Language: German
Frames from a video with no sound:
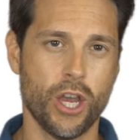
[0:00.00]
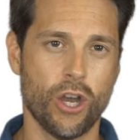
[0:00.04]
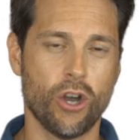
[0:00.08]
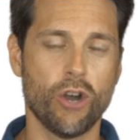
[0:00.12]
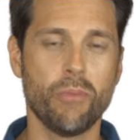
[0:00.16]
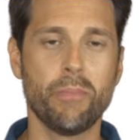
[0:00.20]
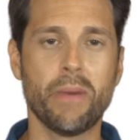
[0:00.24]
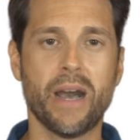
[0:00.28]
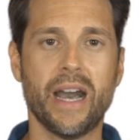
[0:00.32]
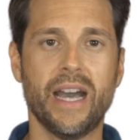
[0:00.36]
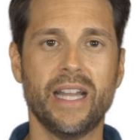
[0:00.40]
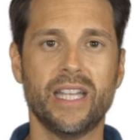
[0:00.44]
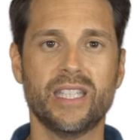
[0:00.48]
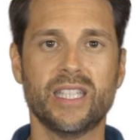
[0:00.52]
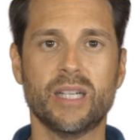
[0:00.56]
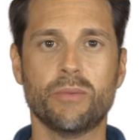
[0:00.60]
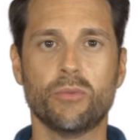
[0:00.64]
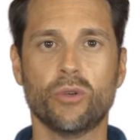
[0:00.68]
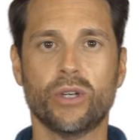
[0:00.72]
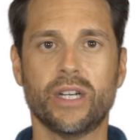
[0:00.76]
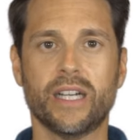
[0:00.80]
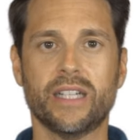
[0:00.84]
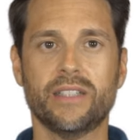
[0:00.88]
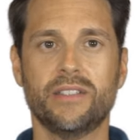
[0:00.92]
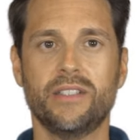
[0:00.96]
Ob eine
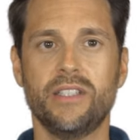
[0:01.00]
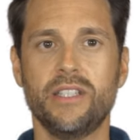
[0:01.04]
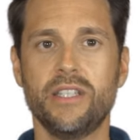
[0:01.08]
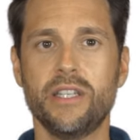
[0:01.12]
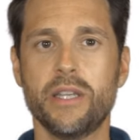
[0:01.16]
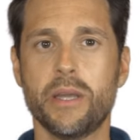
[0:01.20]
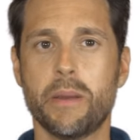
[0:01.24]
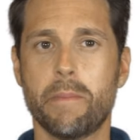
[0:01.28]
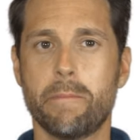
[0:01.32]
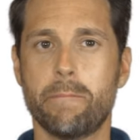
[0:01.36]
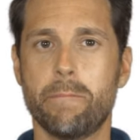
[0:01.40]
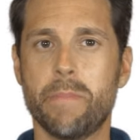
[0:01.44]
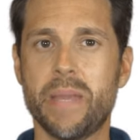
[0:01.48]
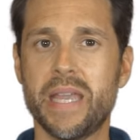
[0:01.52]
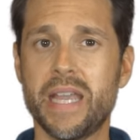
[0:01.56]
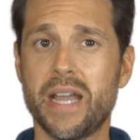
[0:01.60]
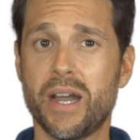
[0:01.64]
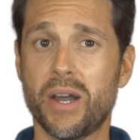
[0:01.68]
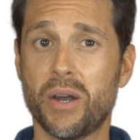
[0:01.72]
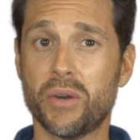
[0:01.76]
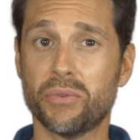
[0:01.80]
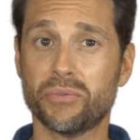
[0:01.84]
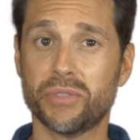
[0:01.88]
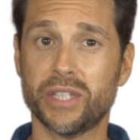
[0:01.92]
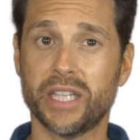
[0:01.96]
Demokratie
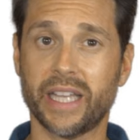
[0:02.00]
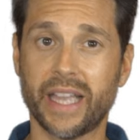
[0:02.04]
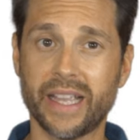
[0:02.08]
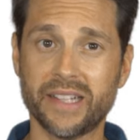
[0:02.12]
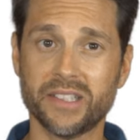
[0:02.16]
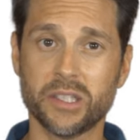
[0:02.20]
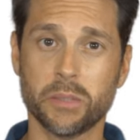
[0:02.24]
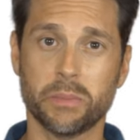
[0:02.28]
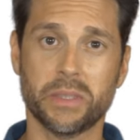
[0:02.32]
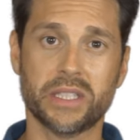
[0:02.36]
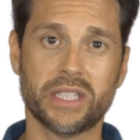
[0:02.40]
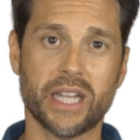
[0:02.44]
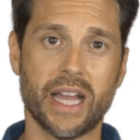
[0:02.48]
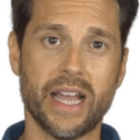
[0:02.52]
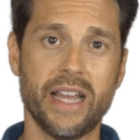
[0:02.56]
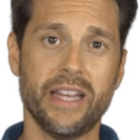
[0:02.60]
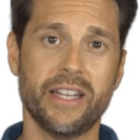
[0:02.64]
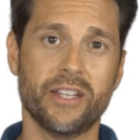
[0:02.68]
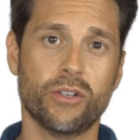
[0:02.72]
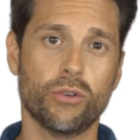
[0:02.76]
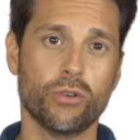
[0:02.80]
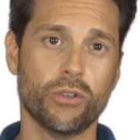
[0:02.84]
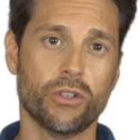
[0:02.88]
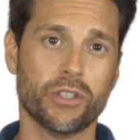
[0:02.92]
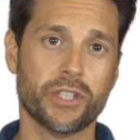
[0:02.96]
mehr auf direkte
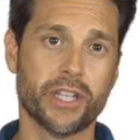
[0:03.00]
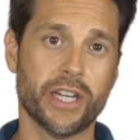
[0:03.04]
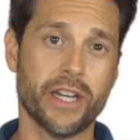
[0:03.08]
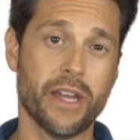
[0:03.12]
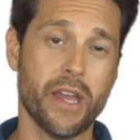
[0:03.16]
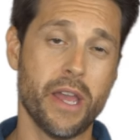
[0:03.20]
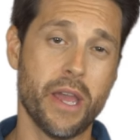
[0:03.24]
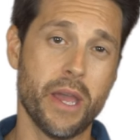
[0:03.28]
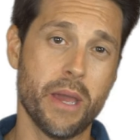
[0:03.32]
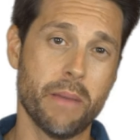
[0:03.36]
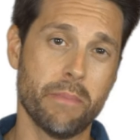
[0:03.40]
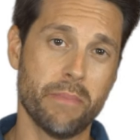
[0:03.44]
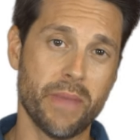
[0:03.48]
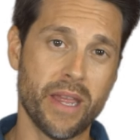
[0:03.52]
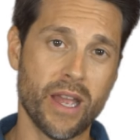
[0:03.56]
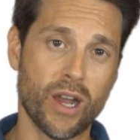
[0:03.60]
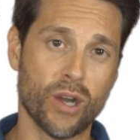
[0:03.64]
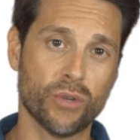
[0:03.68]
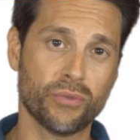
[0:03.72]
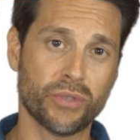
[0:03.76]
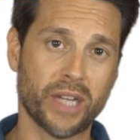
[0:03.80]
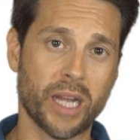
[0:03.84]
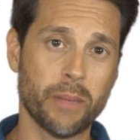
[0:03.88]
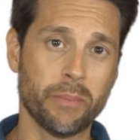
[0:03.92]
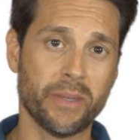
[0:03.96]
Beteiligung oder mehr
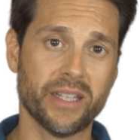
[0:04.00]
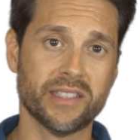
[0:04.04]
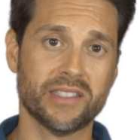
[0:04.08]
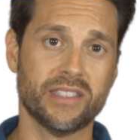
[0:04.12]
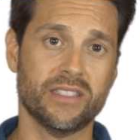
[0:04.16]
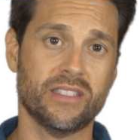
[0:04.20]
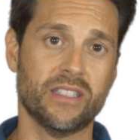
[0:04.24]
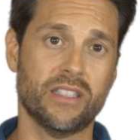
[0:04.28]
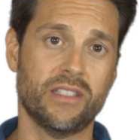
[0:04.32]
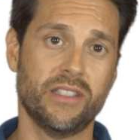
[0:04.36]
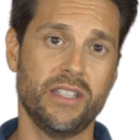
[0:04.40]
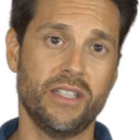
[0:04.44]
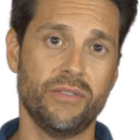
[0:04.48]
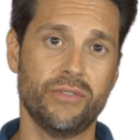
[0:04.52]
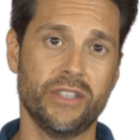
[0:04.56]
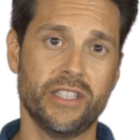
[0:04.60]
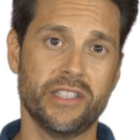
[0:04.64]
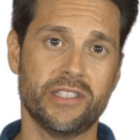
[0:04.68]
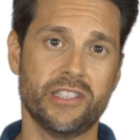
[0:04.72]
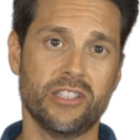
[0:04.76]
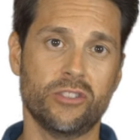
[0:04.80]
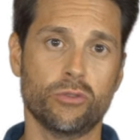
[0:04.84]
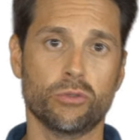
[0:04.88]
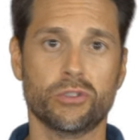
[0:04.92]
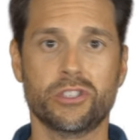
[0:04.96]
auf repräsentative
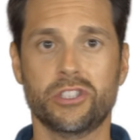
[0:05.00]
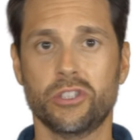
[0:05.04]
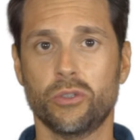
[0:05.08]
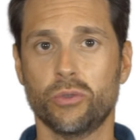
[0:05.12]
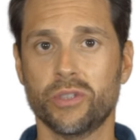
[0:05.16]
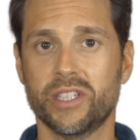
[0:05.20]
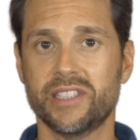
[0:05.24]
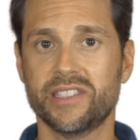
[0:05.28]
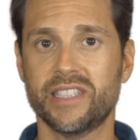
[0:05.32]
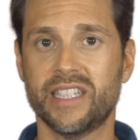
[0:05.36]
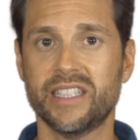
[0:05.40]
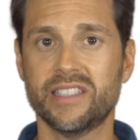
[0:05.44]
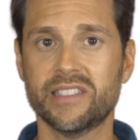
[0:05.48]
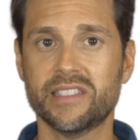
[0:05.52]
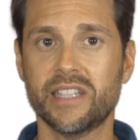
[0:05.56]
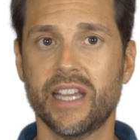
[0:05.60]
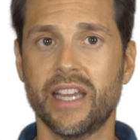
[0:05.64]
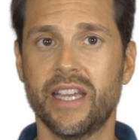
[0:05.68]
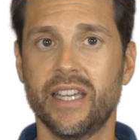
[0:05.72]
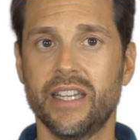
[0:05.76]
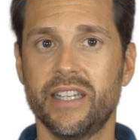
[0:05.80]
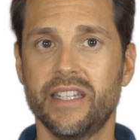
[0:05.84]
Institutionen setzt,